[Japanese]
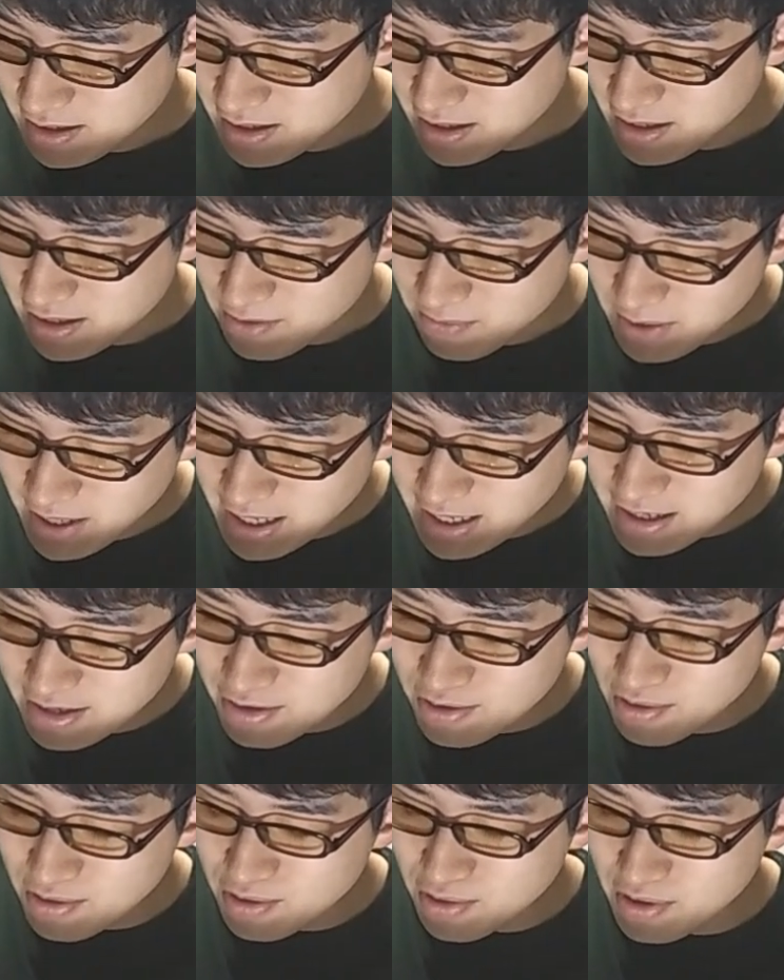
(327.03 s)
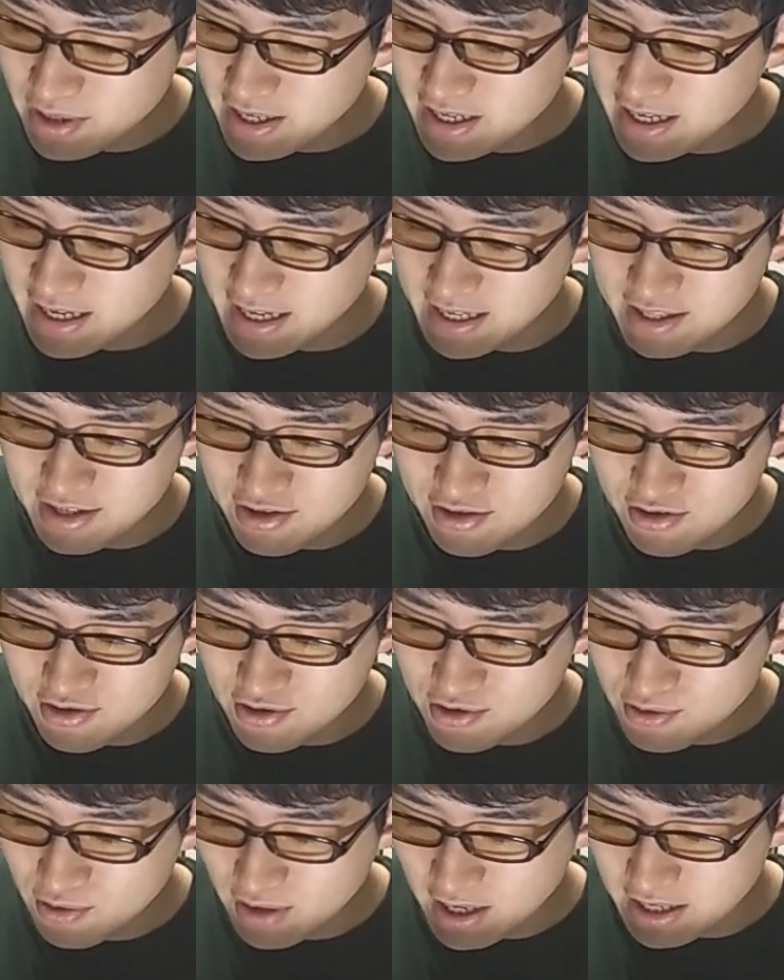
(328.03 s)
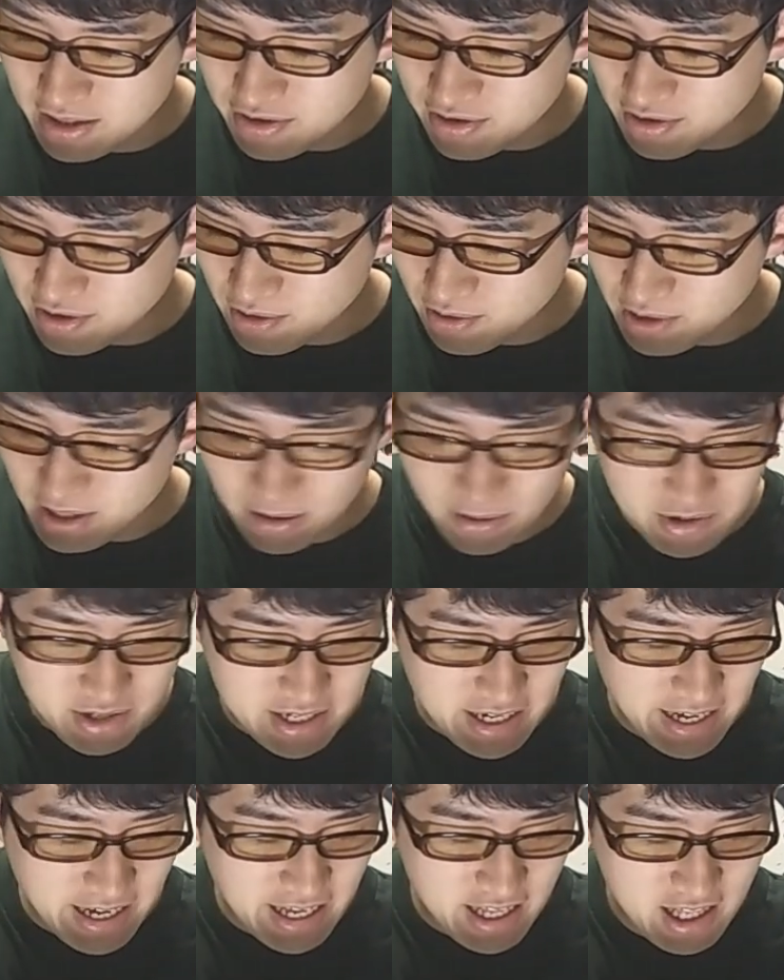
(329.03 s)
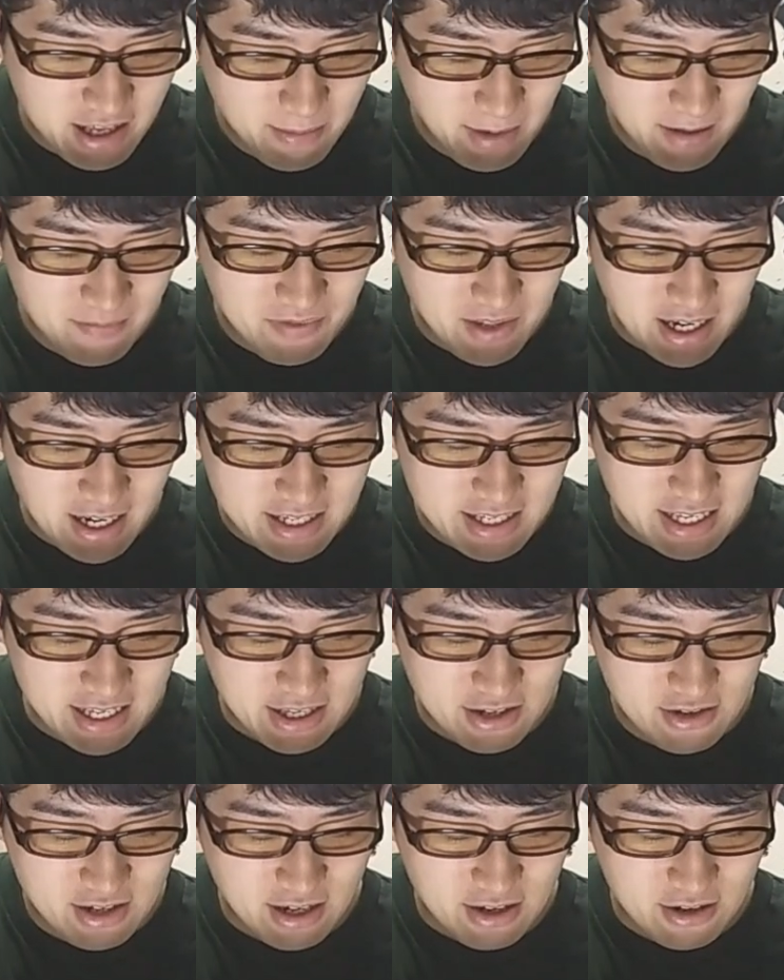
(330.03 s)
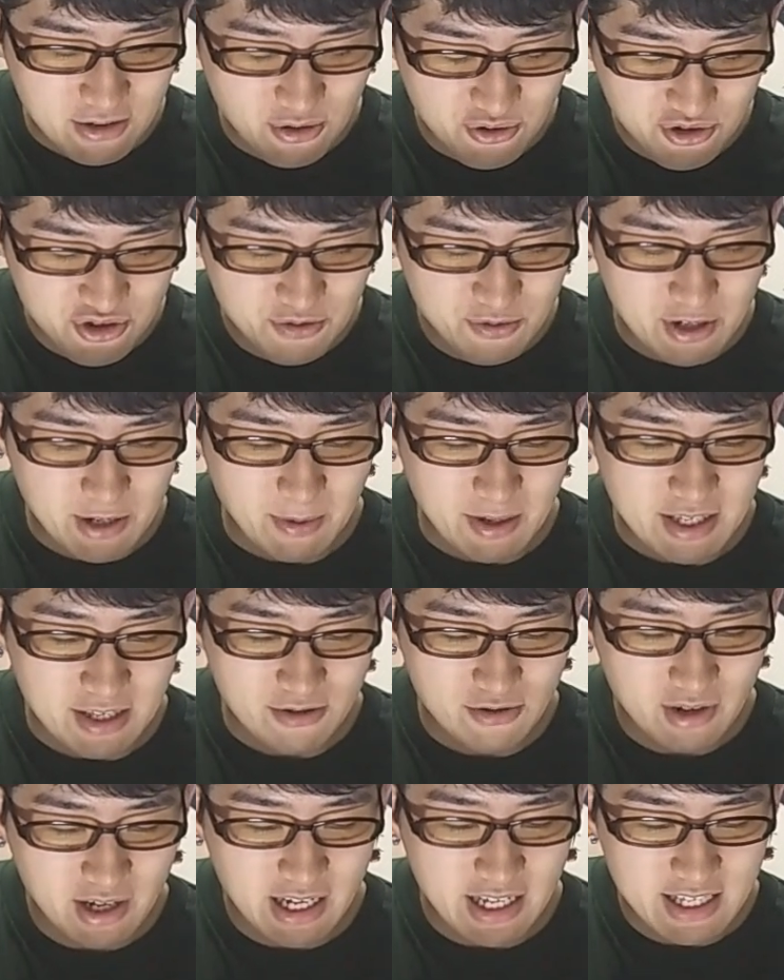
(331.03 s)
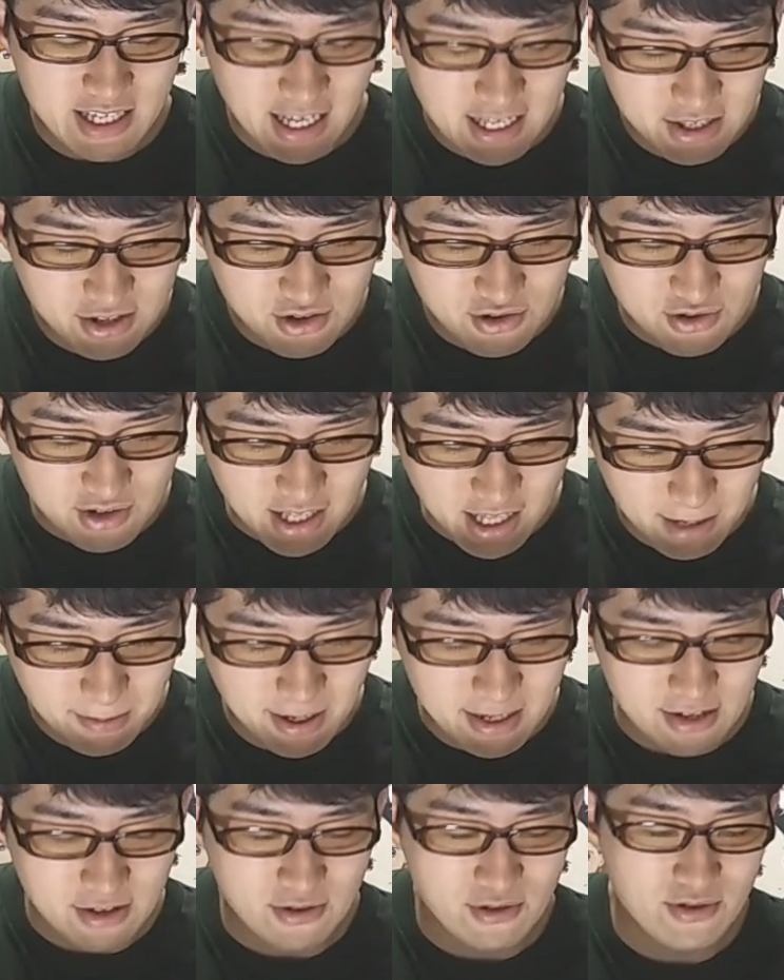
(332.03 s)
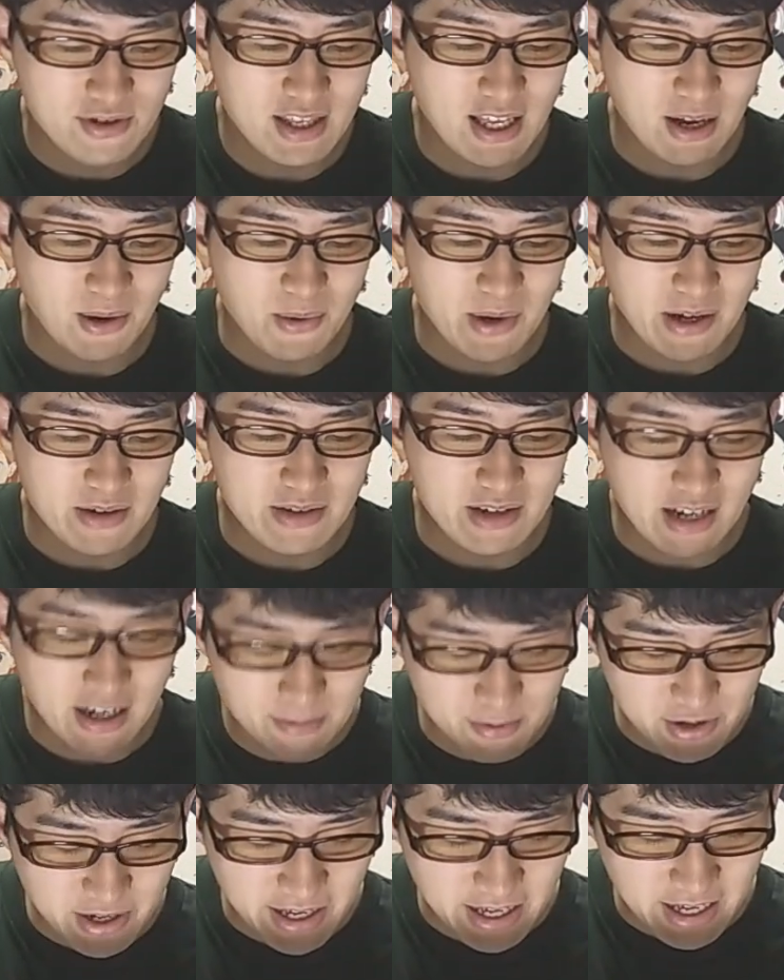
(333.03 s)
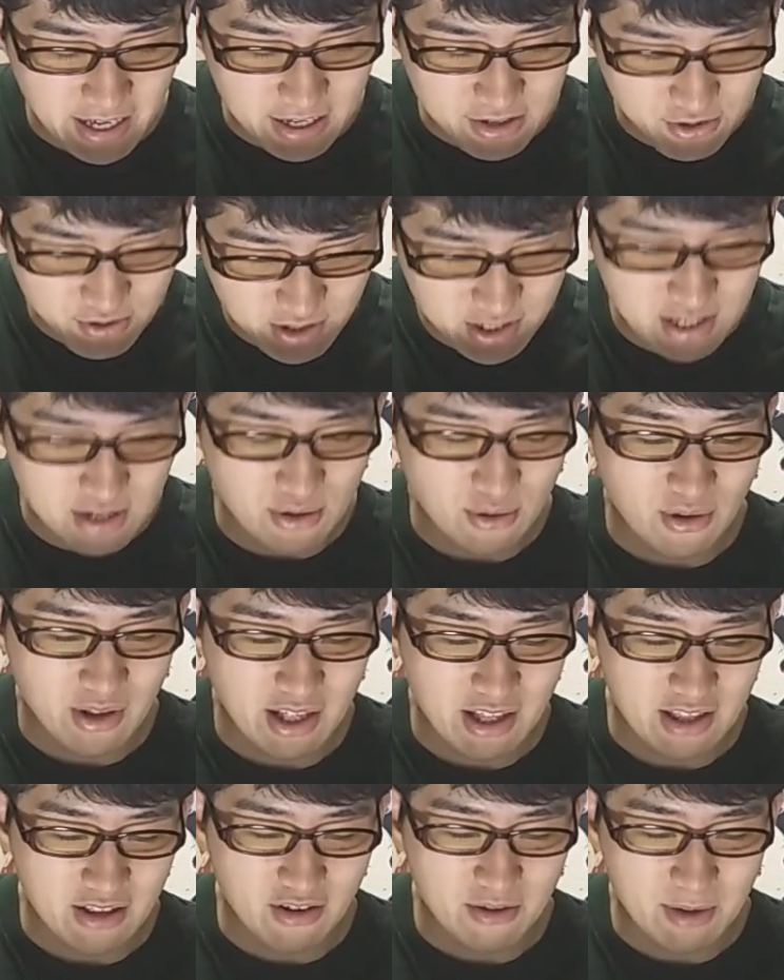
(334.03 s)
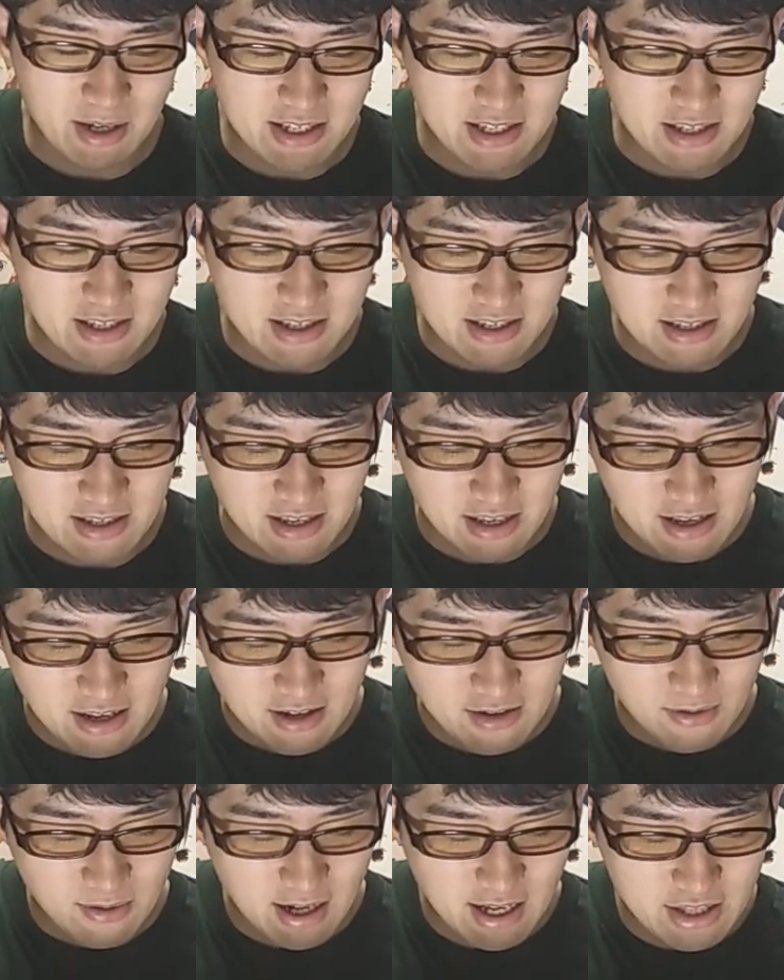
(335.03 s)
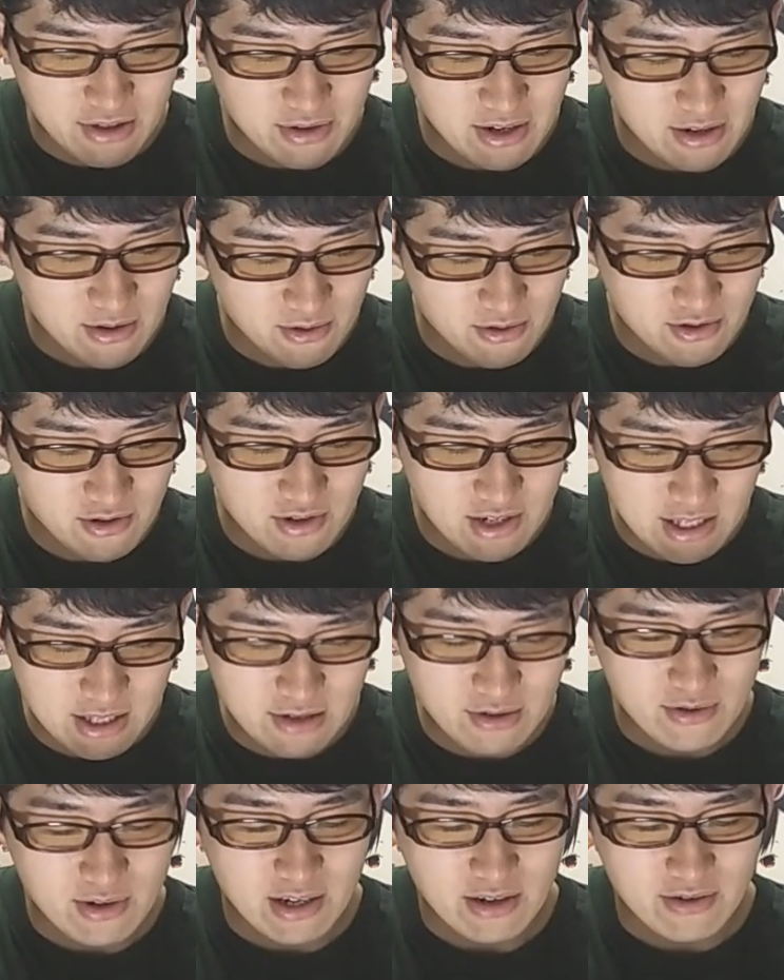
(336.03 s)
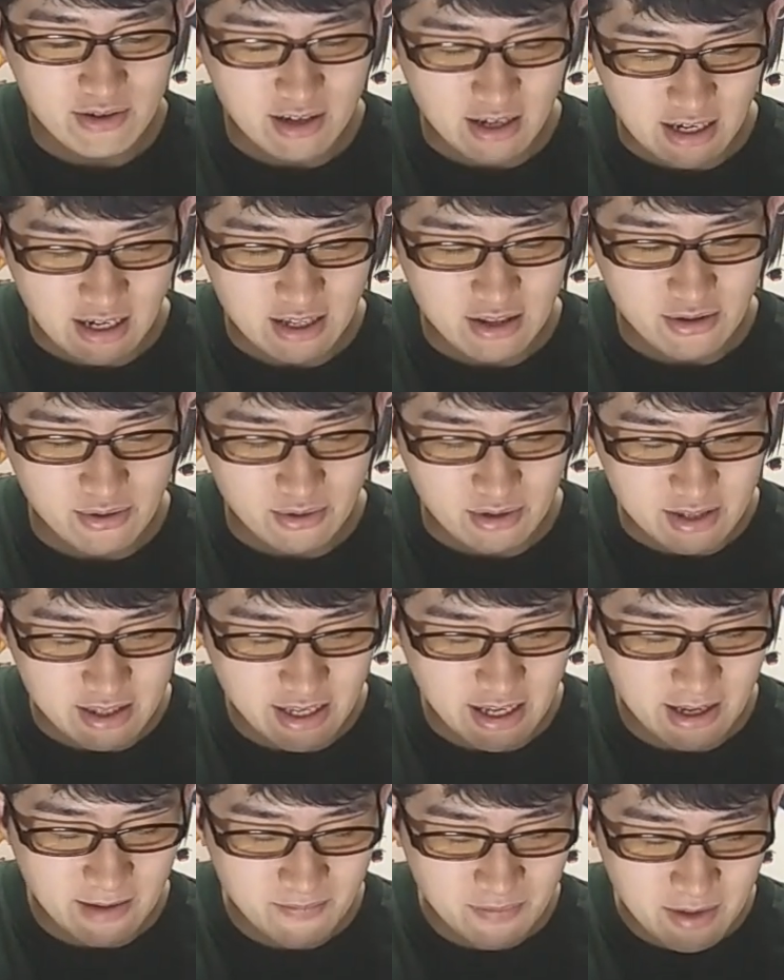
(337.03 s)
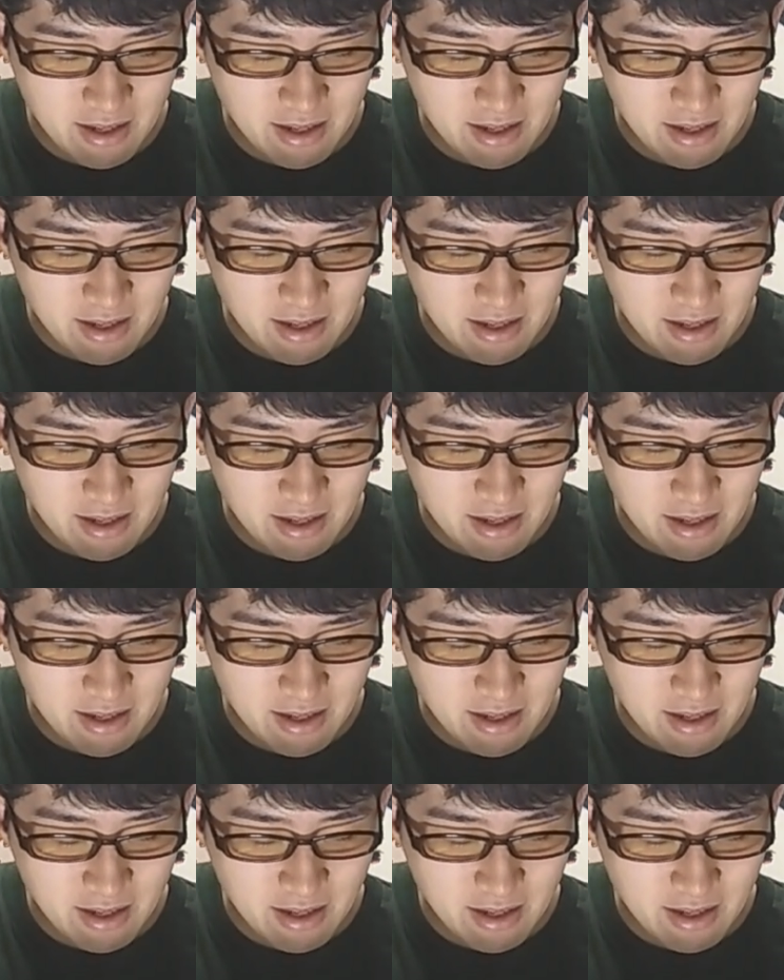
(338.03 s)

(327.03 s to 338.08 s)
えー、ワールドトリガー25巻というこれ、こちら、えー、27,940部売れまして、累計で379,507部、えー、11位となっております。ワールドトリガー4週連続ランクインかなってことですね。